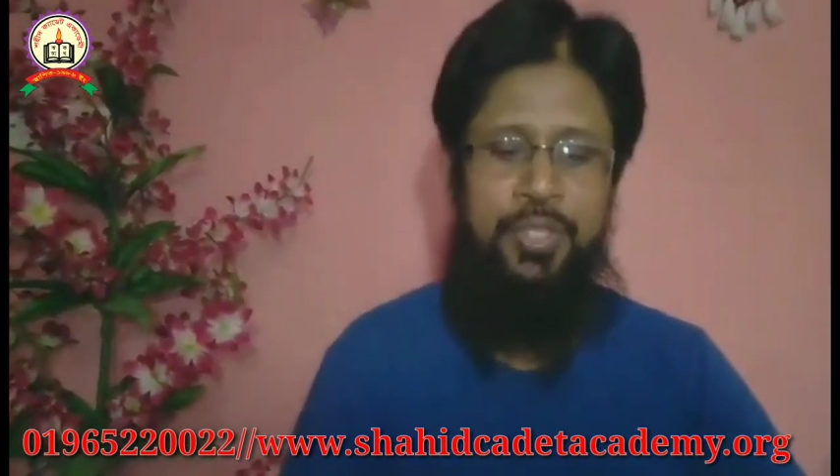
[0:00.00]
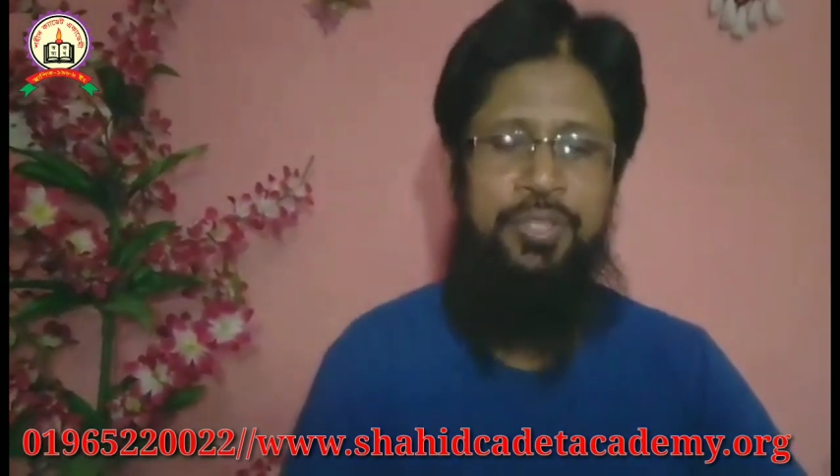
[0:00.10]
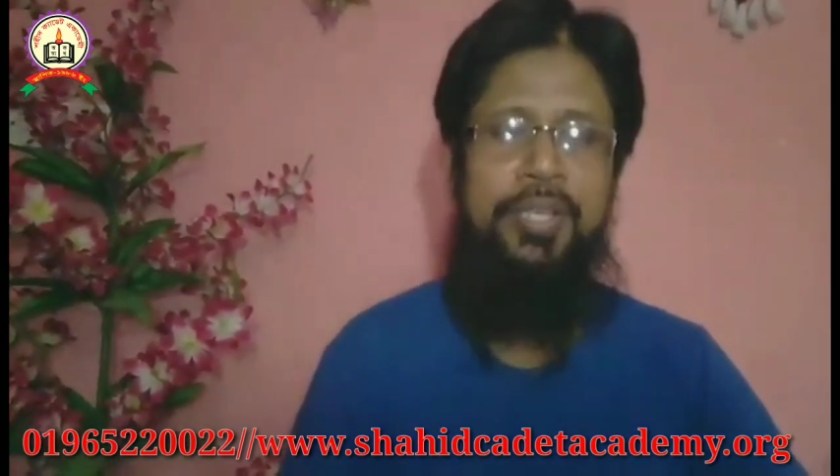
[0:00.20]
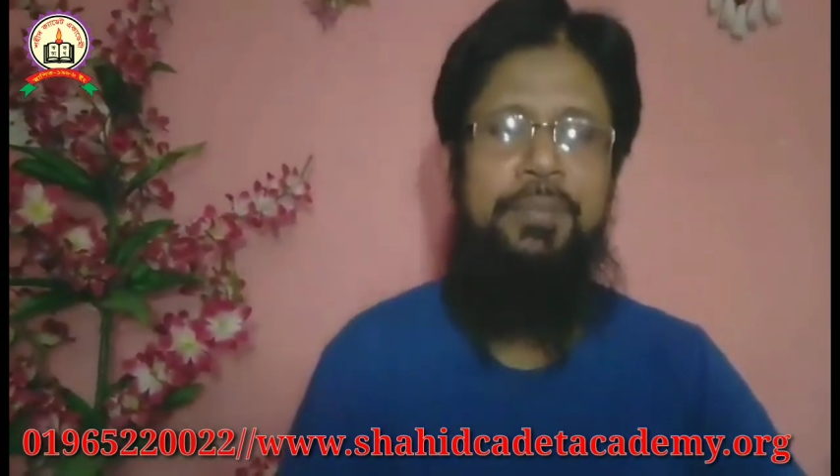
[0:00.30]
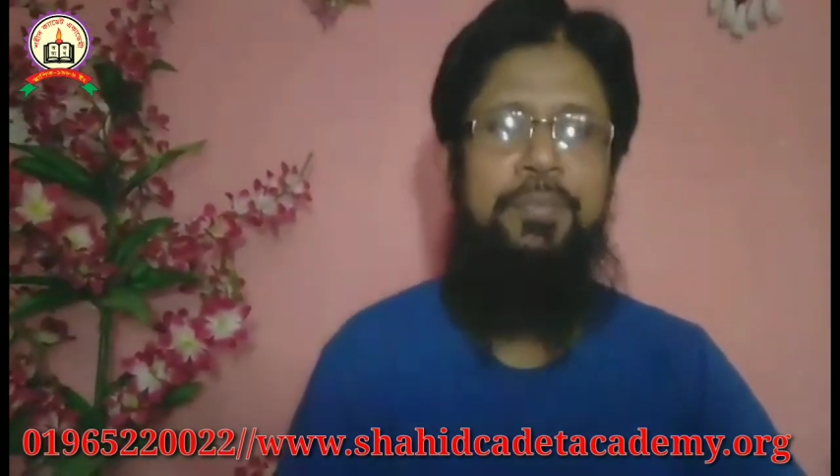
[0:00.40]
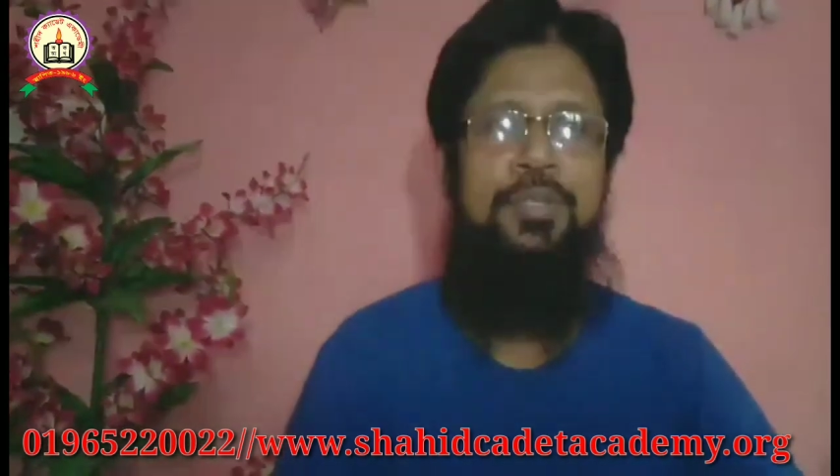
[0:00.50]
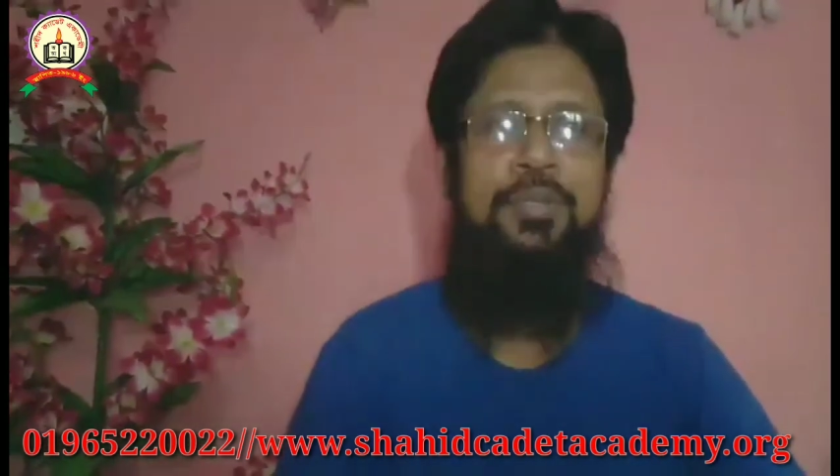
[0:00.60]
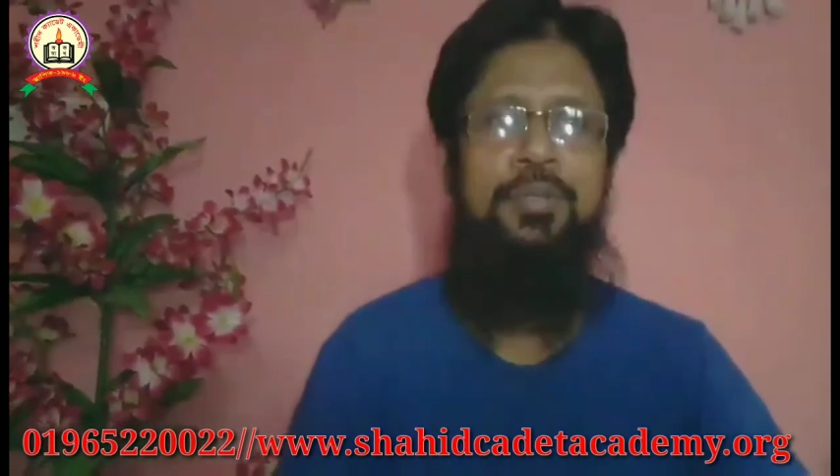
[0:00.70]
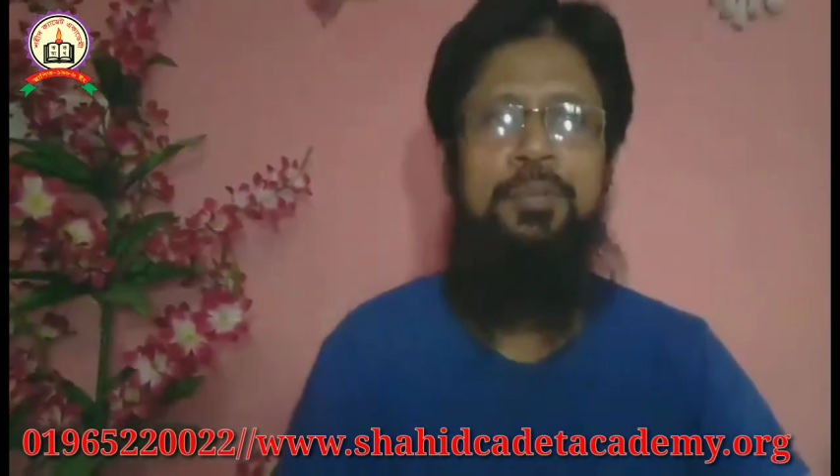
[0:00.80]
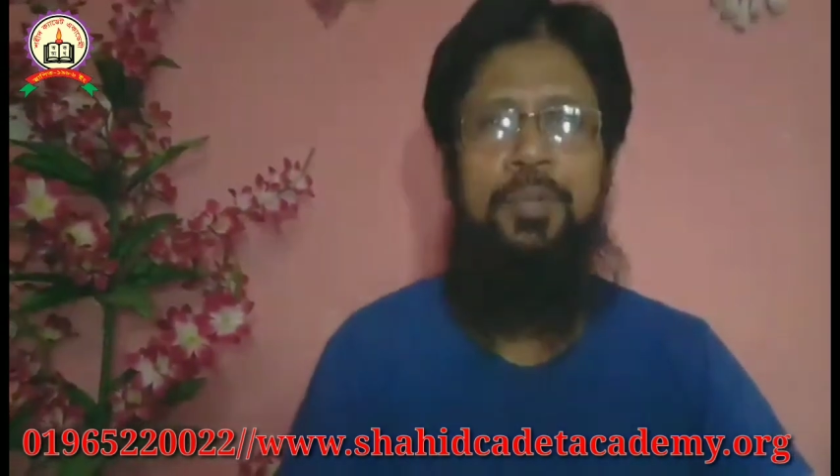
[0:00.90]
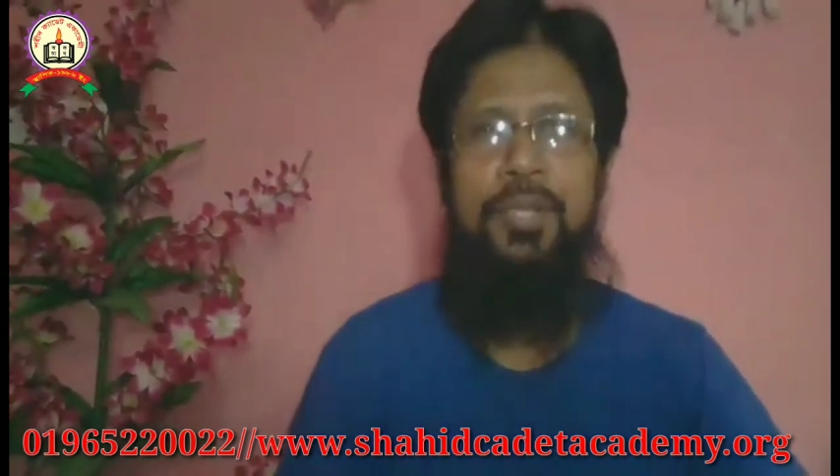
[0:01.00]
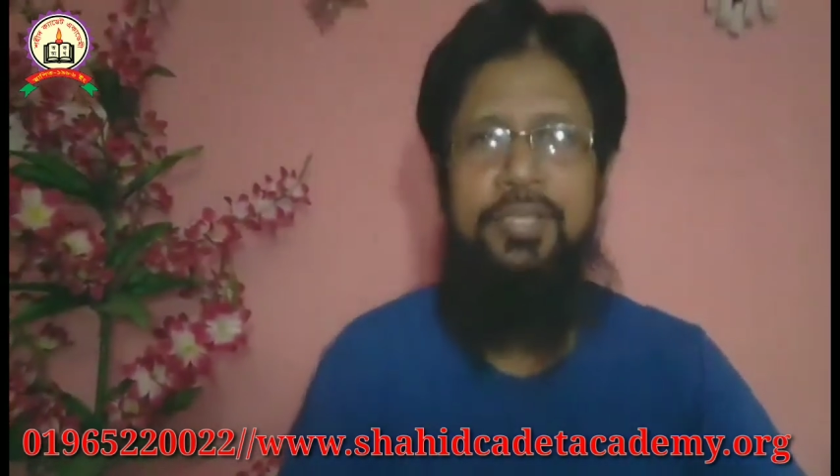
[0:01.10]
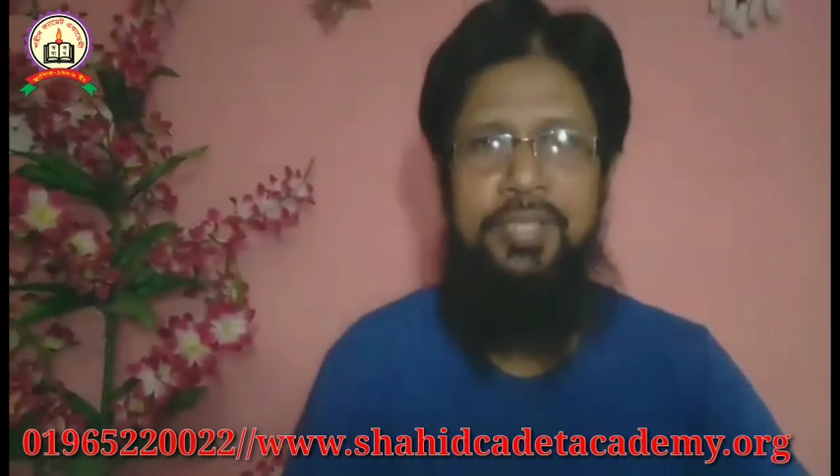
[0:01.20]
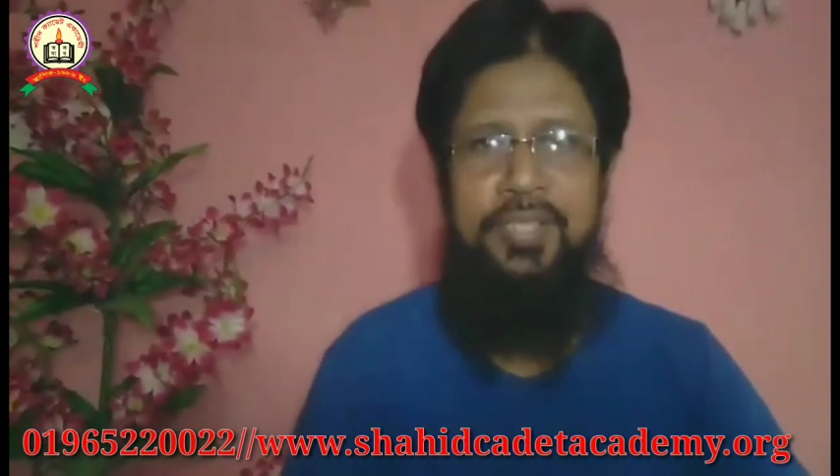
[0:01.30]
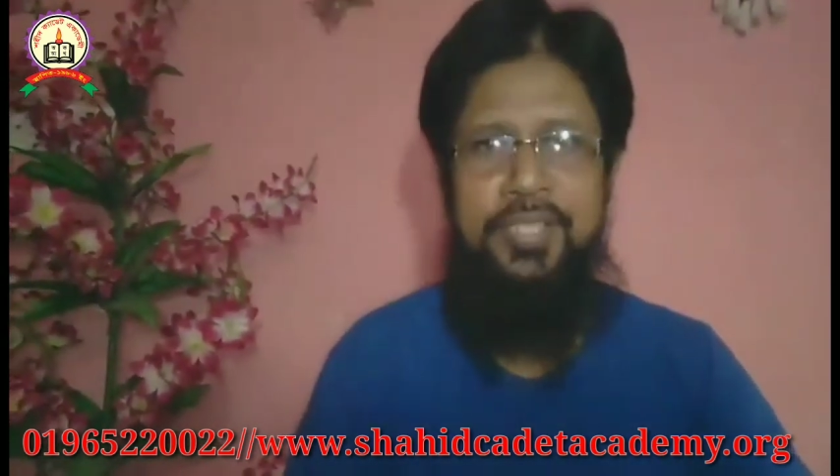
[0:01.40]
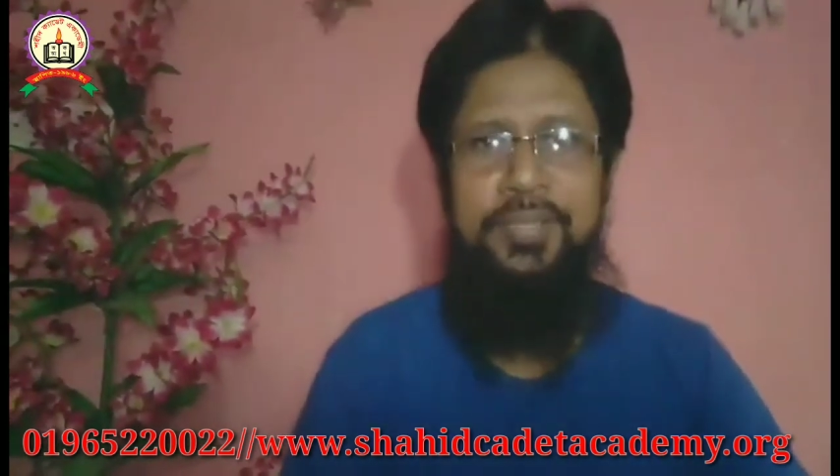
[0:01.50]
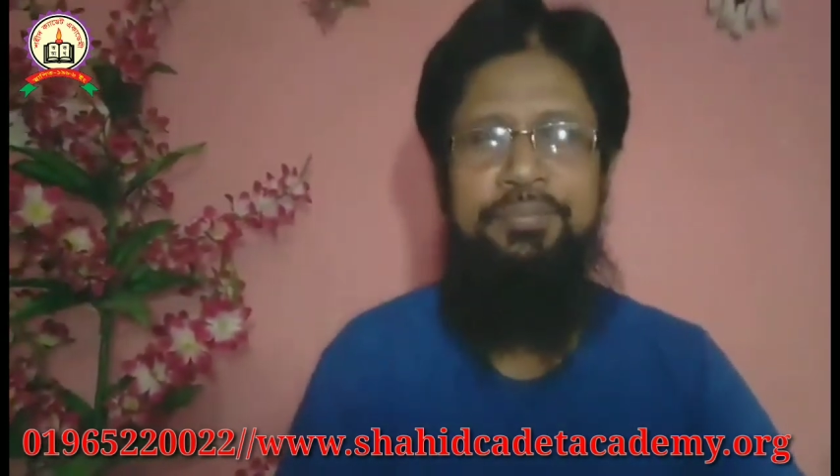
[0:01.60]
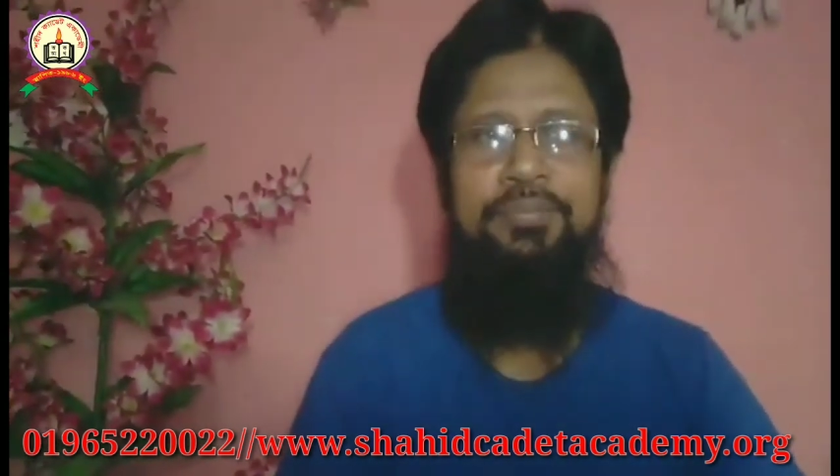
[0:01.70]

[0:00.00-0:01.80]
বিশ তারিখ পর্যন্ত পড়া দিয়েছি